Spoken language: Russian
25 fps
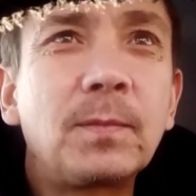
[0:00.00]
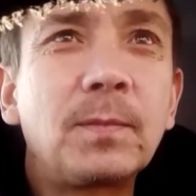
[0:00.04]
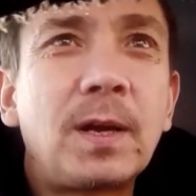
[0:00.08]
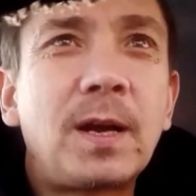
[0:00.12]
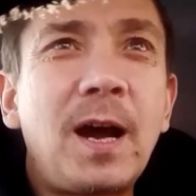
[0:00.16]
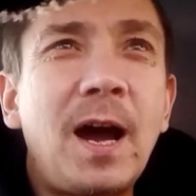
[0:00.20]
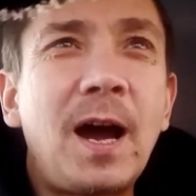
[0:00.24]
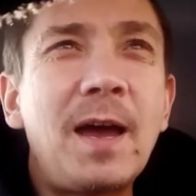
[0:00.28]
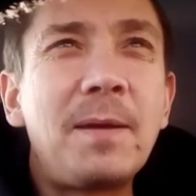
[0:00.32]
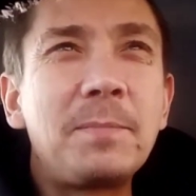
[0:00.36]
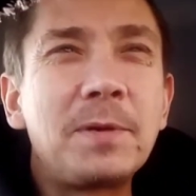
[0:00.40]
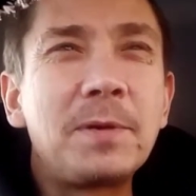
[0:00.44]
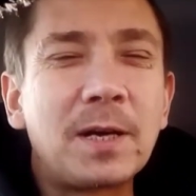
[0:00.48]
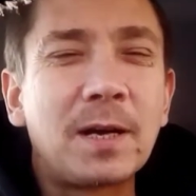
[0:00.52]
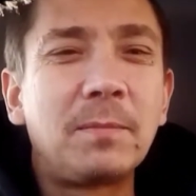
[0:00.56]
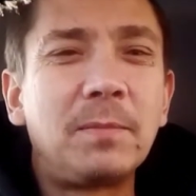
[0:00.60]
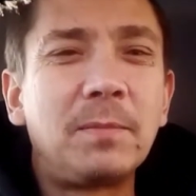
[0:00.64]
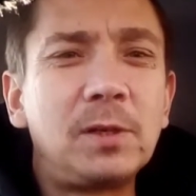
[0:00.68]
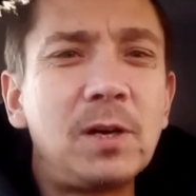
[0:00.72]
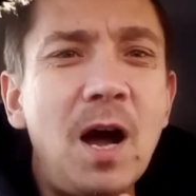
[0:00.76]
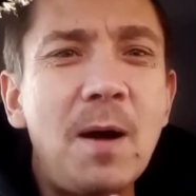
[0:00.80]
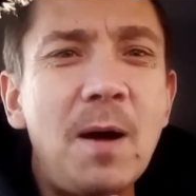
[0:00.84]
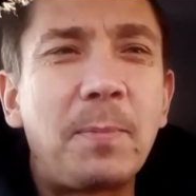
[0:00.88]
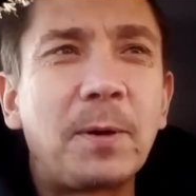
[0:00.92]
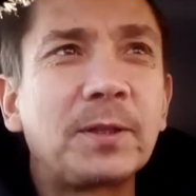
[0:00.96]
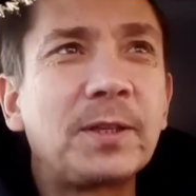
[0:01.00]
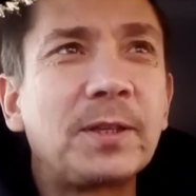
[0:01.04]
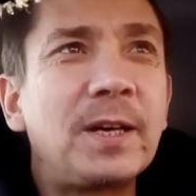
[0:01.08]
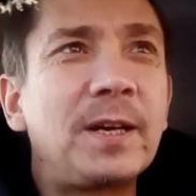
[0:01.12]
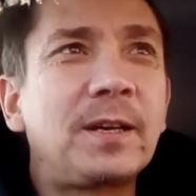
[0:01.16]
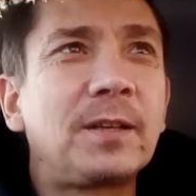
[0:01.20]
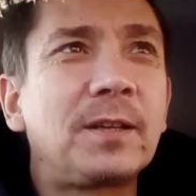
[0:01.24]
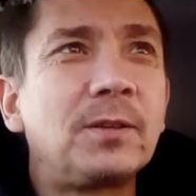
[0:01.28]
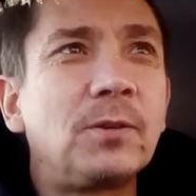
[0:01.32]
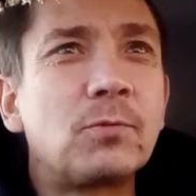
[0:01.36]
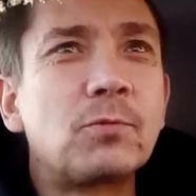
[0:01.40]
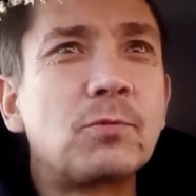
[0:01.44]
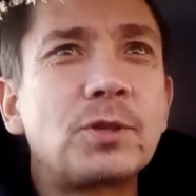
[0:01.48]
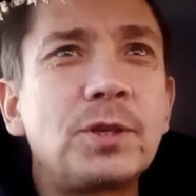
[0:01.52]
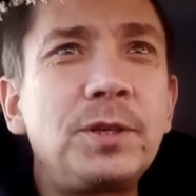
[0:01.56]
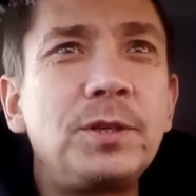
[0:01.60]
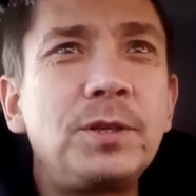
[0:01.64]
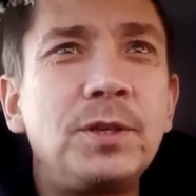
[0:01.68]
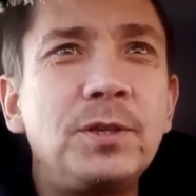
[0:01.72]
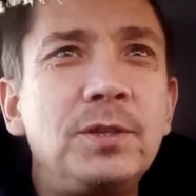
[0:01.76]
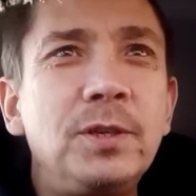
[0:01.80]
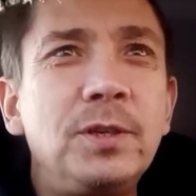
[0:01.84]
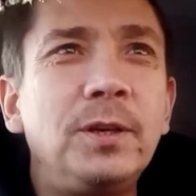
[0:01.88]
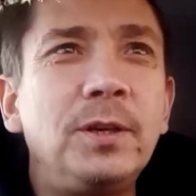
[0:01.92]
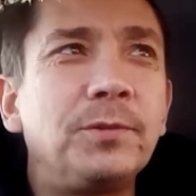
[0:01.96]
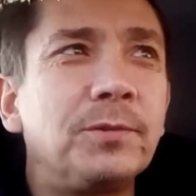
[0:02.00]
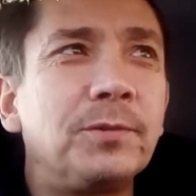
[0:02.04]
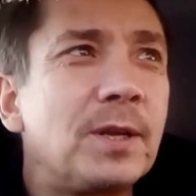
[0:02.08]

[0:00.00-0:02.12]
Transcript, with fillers: Камера была подарена уже неделю